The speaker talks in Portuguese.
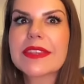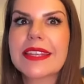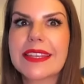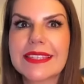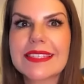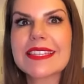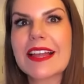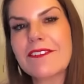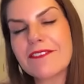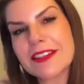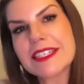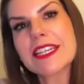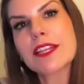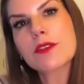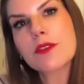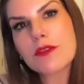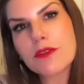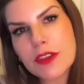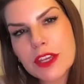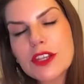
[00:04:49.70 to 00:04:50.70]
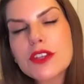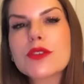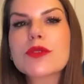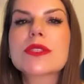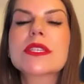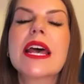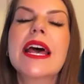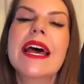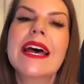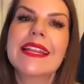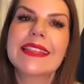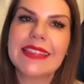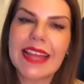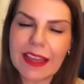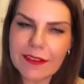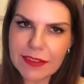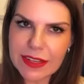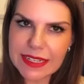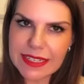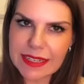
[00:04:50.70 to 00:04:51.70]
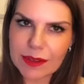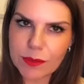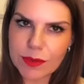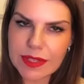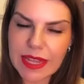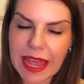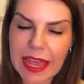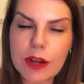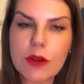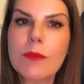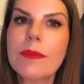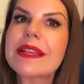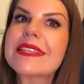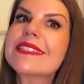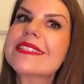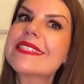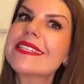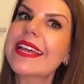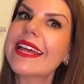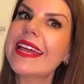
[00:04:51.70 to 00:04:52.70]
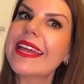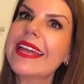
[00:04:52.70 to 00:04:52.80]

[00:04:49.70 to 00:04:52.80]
está fazendo vídeos na versão sérum, mas